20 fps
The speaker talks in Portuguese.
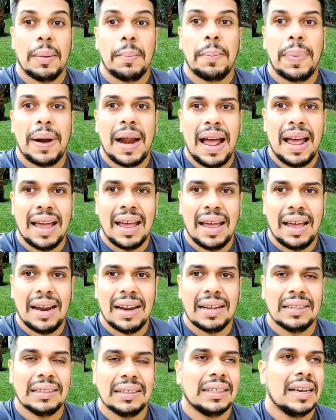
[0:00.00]
Para
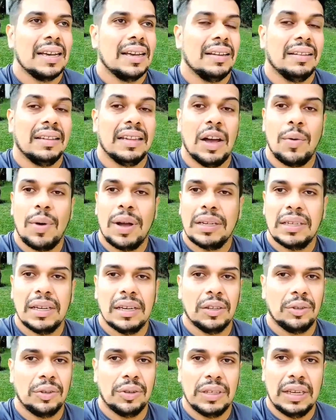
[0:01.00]
elas, não
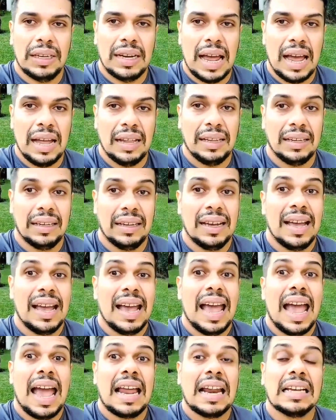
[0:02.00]
adiantou de nada.
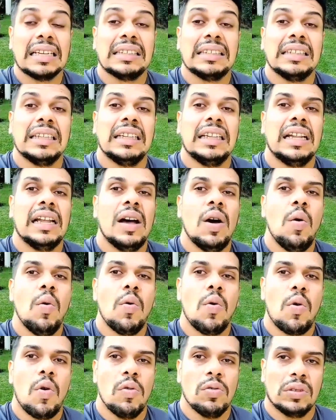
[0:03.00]
Elas não
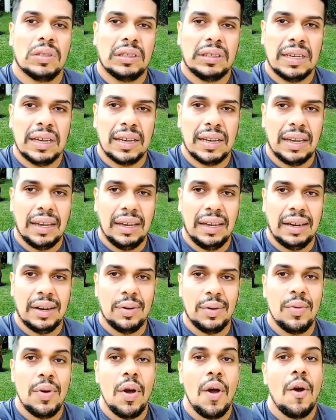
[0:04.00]

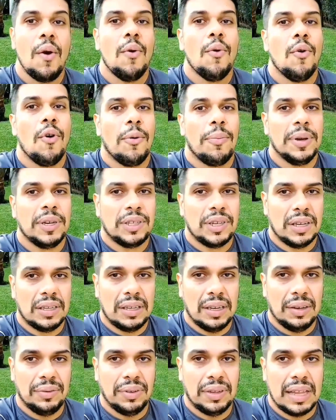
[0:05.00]
conseguiram o
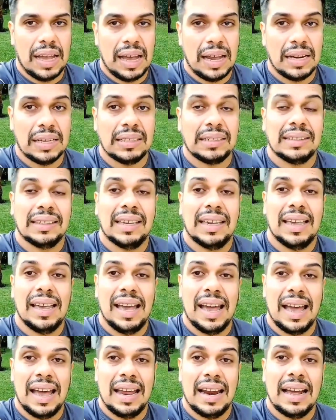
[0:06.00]
objetivo delas,
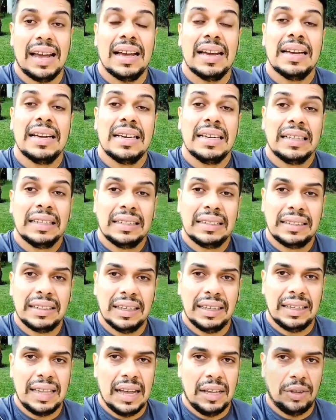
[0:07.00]
que era
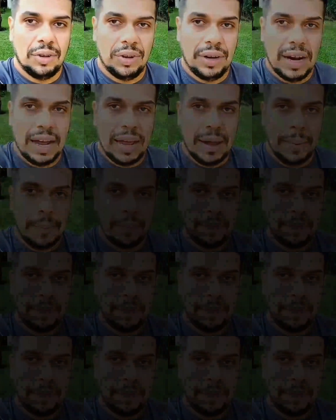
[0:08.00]
te detonar.